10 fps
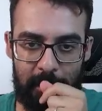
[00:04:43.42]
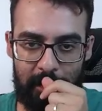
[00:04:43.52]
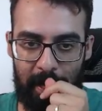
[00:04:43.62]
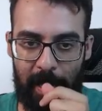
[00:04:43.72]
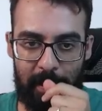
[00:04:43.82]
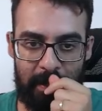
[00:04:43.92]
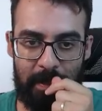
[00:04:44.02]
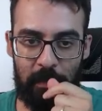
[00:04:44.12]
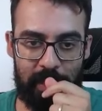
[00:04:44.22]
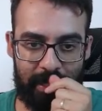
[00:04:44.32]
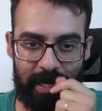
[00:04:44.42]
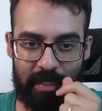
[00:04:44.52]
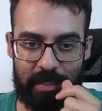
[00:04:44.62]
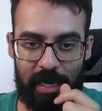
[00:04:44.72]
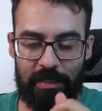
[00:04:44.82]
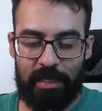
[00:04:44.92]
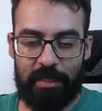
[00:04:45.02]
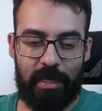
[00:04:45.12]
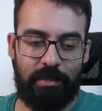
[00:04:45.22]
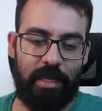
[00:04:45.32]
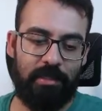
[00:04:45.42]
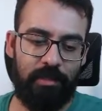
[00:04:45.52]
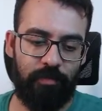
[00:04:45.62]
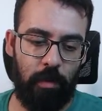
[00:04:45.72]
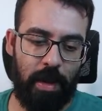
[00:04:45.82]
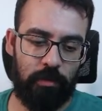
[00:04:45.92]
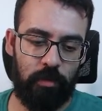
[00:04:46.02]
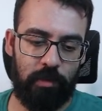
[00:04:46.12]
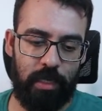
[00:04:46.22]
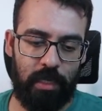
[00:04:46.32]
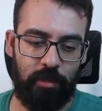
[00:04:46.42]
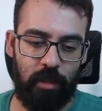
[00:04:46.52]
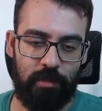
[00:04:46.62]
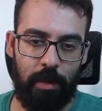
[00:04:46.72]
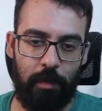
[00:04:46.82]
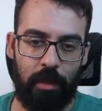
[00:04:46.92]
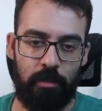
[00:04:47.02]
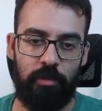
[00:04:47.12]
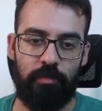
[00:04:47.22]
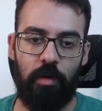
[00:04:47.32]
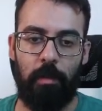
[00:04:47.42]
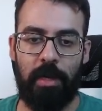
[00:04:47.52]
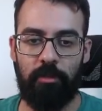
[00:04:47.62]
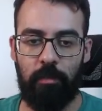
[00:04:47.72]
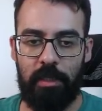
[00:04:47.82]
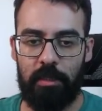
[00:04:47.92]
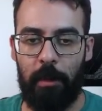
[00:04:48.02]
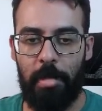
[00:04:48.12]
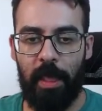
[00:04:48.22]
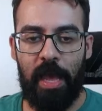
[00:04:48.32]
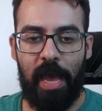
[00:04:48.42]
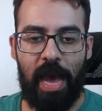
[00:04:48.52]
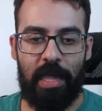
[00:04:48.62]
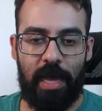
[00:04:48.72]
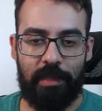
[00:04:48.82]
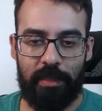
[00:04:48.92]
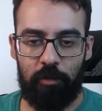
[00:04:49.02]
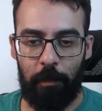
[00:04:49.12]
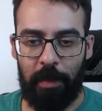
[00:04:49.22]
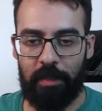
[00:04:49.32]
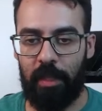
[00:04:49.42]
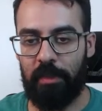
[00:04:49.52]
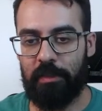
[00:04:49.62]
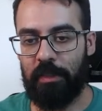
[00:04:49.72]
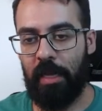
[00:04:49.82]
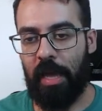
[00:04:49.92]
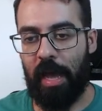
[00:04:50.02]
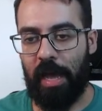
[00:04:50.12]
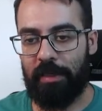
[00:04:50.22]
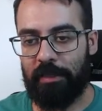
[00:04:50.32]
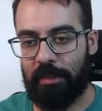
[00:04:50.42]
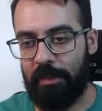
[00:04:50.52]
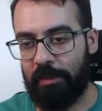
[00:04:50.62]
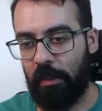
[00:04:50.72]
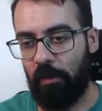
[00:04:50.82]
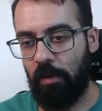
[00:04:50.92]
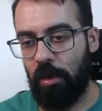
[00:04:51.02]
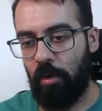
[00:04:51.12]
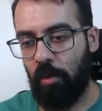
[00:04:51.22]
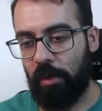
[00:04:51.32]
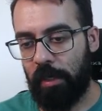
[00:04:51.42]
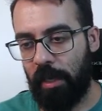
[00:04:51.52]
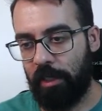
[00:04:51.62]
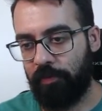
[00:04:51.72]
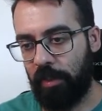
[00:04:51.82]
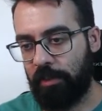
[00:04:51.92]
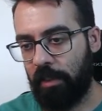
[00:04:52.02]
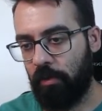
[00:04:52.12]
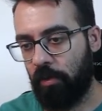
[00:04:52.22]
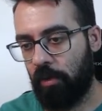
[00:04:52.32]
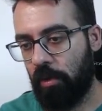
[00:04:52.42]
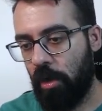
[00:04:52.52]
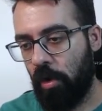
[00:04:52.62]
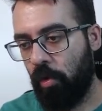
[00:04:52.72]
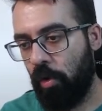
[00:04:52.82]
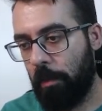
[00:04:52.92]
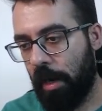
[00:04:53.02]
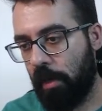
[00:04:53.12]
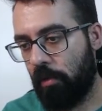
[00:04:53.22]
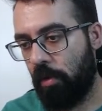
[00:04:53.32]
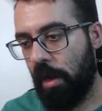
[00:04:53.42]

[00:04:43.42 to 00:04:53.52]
tá? E o que, que ela traz? Ela traz as informações daqui de lançamentos de forma resumida. A data da competência, a descrição, o cliente fornecedor, o banco,